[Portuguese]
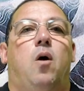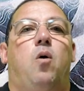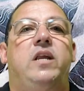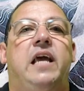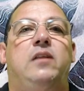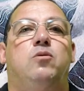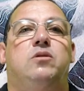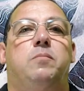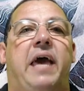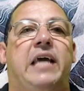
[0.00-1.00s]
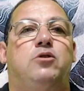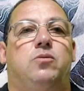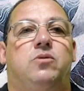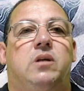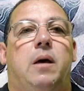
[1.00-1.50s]
orienta os
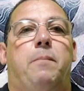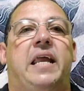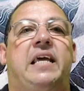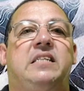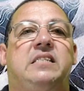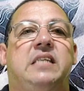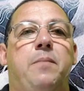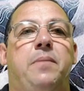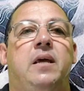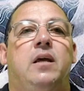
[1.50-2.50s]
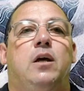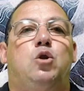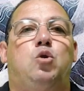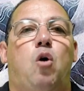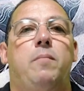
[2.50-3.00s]
médiums para que sempre
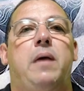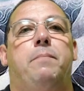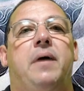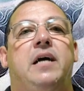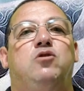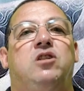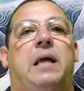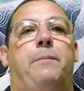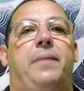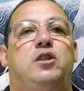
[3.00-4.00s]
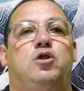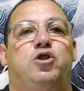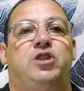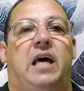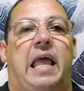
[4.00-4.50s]
tomem banho de tapete de
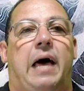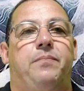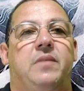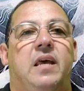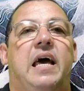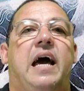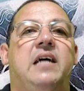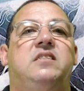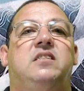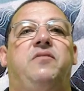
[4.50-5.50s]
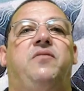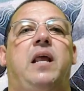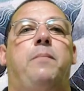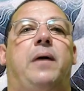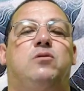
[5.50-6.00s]
Oxalá antes de
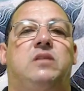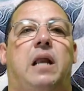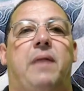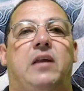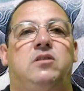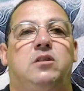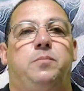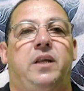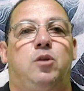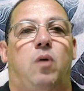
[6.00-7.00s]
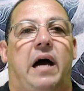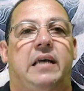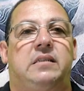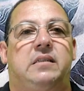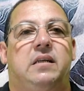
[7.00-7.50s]
virem para os trabalhos
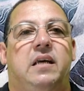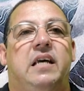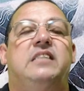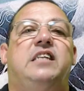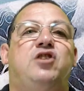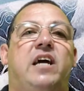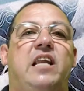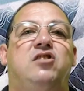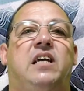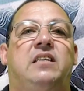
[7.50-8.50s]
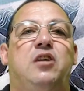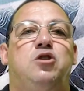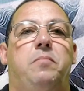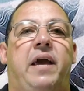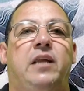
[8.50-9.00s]
espirituais, seja ele de
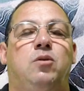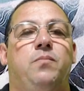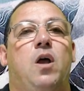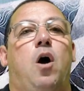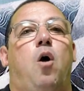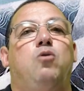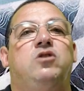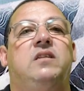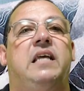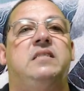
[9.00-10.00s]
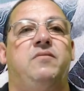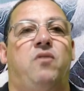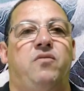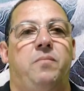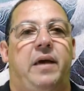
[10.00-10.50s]
atendimento ou de
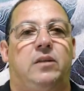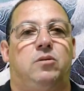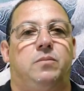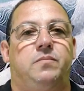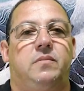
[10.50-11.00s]
desenvolvimento.